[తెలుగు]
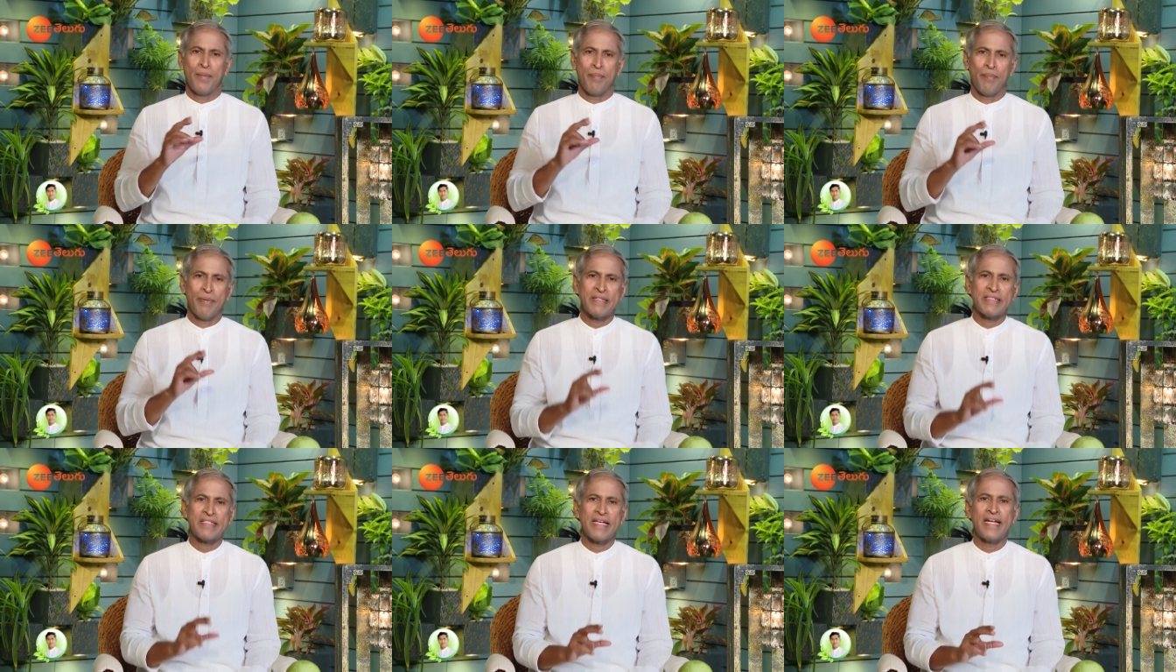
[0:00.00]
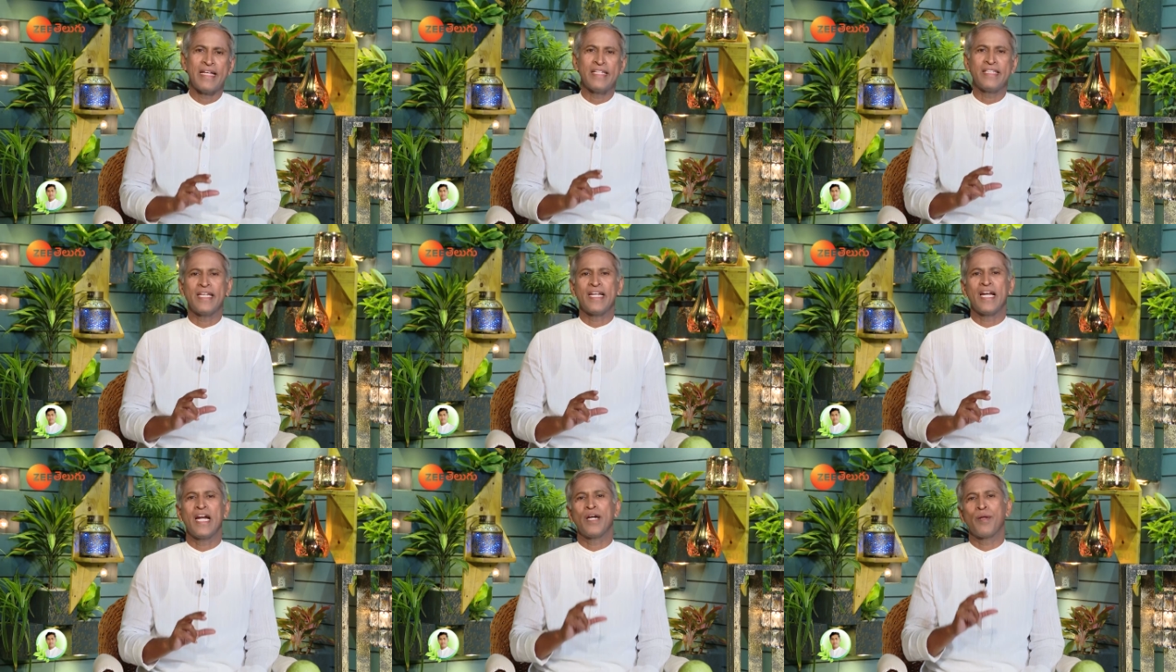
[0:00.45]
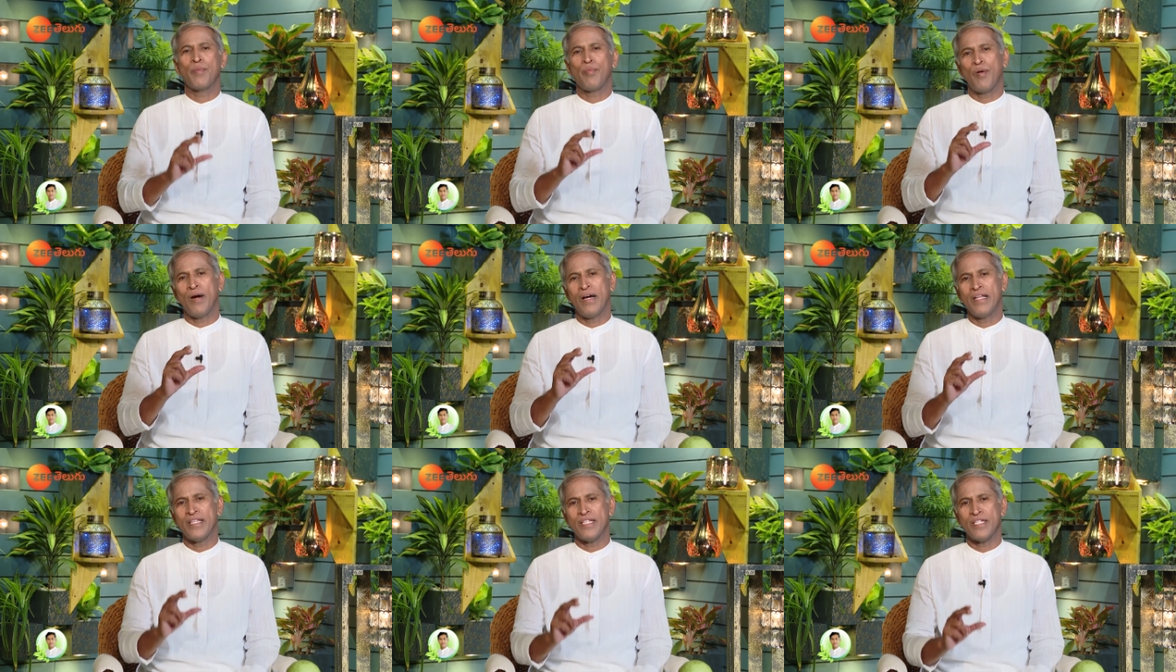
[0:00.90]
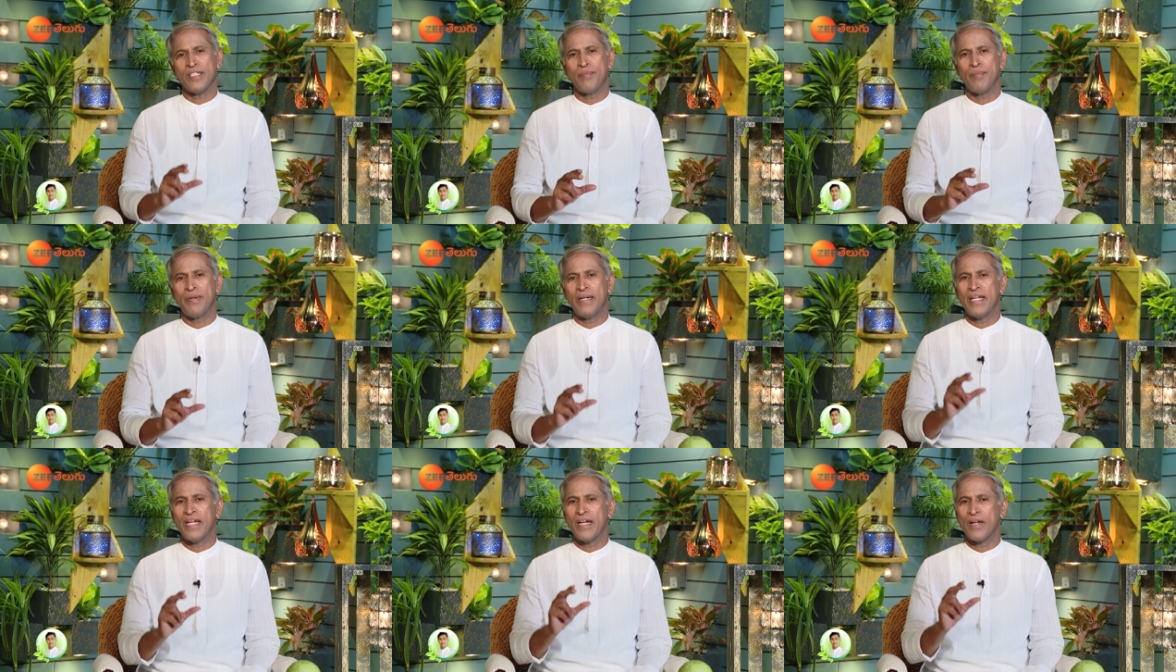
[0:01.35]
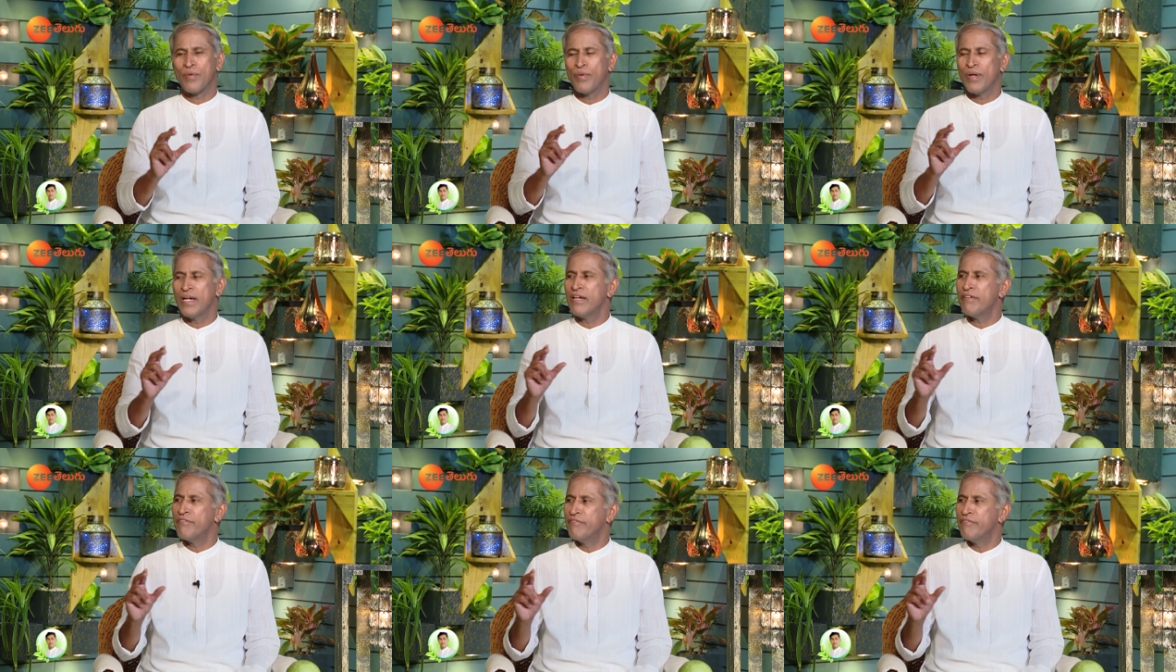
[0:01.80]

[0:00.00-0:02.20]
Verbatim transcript: తప్పనిసరి అయితే ఇలాంటి పాలు తీసి బిడ్డలకు కూడా